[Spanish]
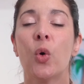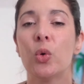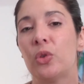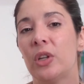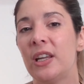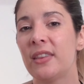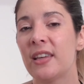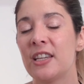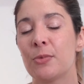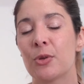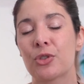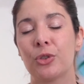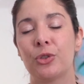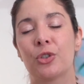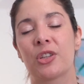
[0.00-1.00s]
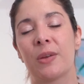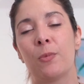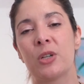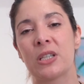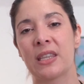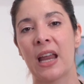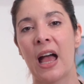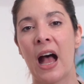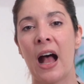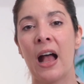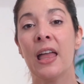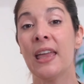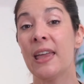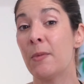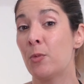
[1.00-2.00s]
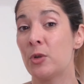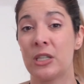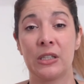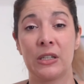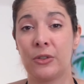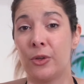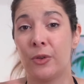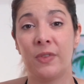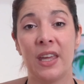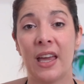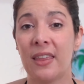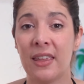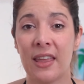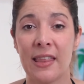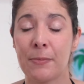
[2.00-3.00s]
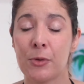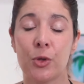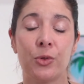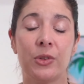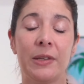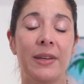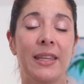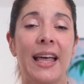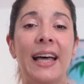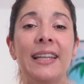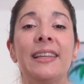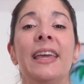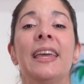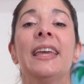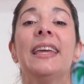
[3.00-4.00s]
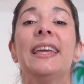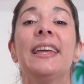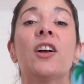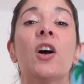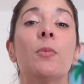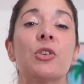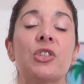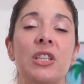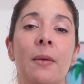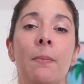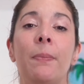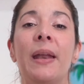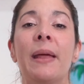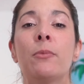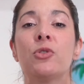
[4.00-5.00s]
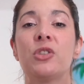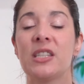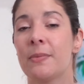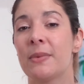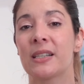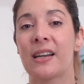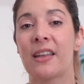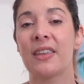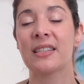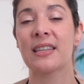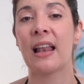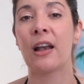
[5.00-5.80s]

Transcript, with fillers: utilizáis vosotros en, vuestra, en vuestro día a día de productividad. Y como siempre, muchísimas gracias